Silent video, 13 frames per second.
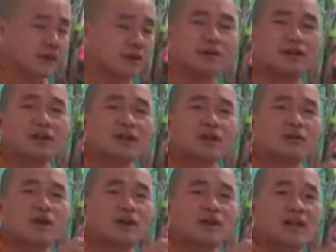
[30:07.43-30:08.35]
có những
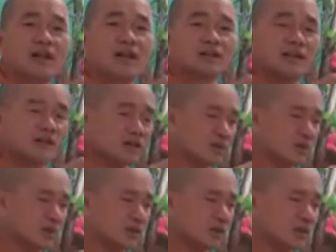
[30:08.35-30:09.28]
cái quan gia trái
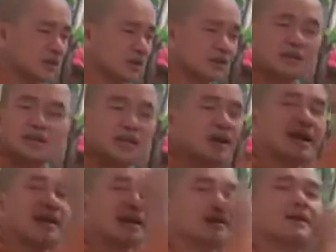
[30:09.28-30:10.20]
chủ thì rưới vậy
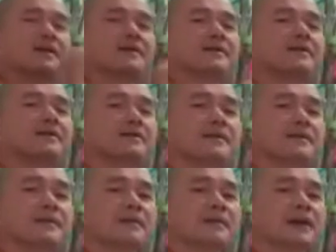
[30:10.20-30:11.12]
là nó đi,
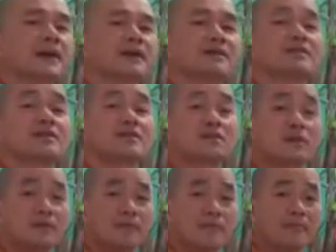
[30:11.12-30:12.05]
nó
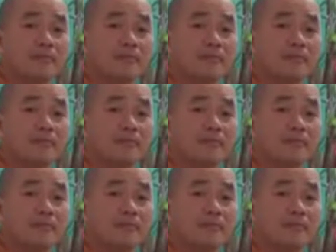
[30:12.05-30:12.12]
siêu đi.